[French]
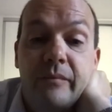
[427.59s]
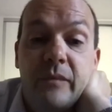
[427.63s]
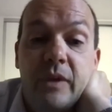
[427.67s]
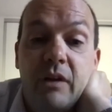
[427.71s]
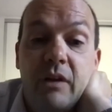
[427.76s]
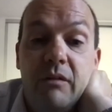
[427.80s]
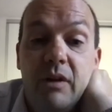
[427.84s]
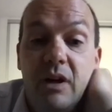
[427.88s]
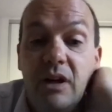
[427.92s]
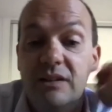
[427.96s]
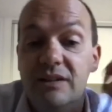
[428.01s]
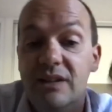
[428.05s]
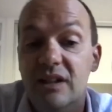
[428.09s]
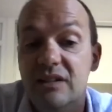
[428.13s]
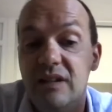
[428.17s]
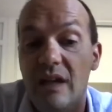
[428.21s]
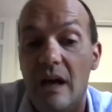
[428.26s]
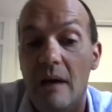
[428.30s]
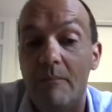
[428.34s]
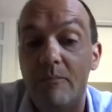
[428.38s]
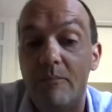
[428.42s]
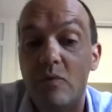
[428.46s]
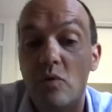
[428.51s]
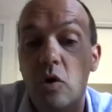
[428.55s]
Voilà, ça c'est un
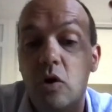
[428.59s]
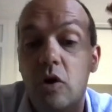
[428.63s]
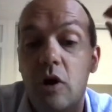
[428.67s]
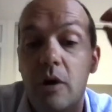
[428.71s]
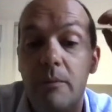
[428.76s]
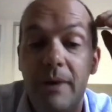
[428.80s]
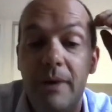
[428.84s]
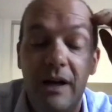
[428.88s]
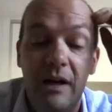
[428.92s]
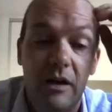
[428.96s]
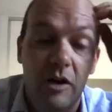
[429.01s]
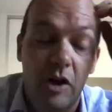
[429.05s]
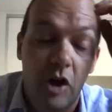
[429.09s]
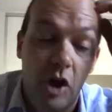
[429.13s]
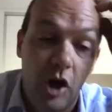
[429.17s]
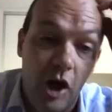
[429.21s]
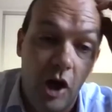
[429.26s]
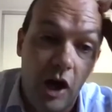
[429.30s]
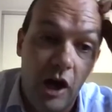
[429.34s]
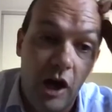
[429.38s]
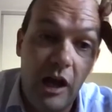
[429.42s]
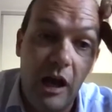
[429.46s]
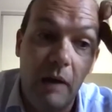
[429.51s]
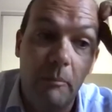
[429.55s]
pôle commun.
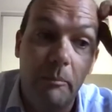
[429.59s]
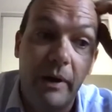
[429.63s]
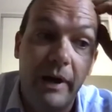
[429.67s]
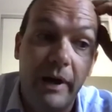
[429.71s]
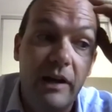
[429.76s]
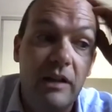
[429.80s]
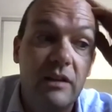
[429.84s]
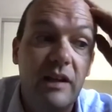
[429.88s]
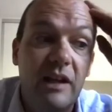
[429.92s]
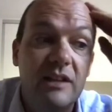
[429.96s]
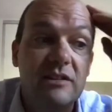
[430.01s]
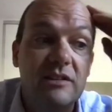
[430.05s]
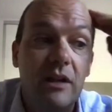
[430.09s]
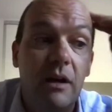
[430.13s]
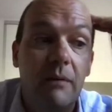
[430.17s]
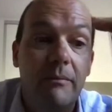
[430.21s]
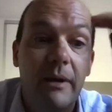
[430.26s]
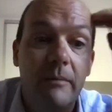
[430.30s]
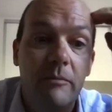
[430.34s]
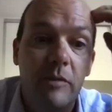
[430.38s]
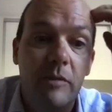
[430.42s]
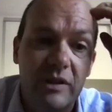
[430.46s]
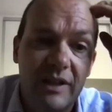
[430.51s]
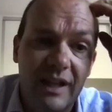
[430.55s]
Et après, il te reste quand
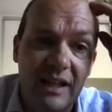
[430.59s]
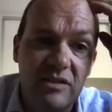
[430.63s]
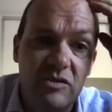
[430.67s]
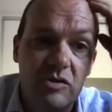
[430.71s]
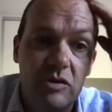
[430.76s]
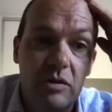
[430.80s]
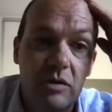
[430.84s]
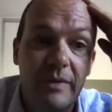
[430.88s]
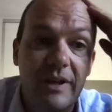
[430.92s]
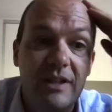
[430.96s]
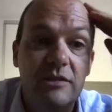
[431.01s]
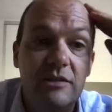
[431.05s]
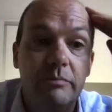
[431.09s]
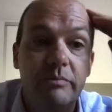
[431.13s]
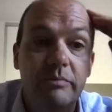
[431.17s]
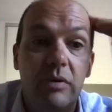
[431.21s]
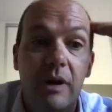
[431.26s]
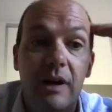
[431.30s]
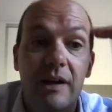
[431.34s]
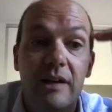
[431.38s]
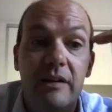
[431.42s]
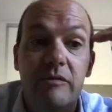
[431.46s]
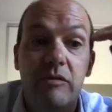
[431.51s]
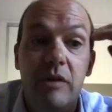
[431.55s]
même quatre semestres pour
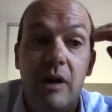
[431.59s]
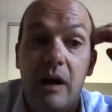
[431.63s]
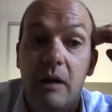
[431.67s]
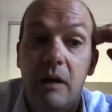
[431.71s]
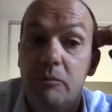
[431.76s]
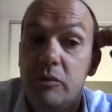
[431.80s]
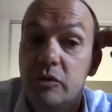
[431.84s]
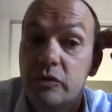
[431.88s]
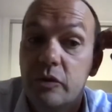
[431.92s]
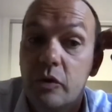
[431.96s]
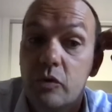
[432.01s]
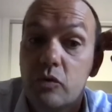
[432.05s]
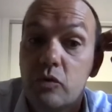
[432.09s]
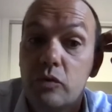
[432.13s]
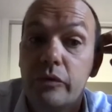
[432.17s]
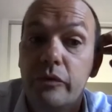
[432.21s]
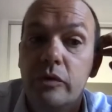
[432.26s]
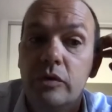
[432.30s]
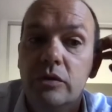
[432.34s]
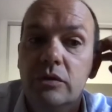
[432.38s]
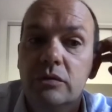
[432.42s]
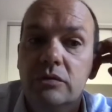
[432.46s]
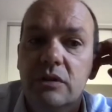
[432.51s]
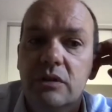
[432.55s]
aller voir un peu ce que tu
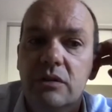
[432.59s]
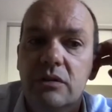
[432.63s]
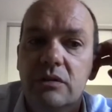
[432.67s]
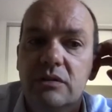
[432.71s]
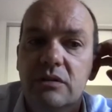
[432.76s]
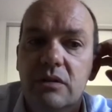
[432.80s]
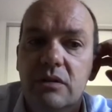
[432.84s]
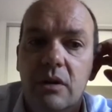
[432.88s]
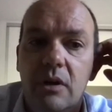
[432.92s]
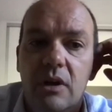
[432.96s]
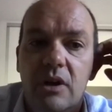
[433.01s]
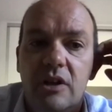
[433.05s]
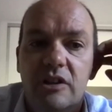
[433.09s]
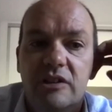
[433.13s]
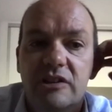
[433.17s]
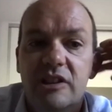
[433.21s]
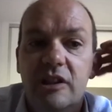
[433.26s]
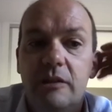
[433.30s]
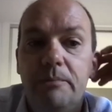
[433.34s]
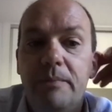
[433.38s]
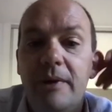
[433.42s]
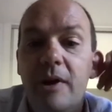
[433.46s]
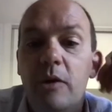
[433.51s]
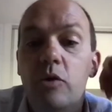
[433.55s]
veux, ce qui, te
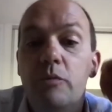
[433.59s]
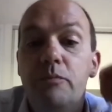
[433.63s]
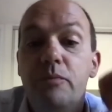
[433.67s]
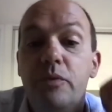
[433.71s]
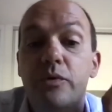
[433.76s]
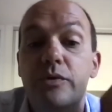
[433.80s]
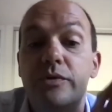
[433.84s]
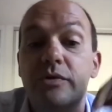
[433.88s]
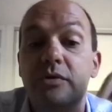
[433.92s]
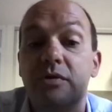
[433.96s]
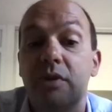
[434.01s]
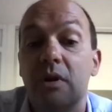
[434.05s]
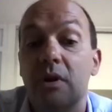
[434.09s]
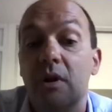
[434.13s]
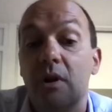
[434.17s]
plaît le plus.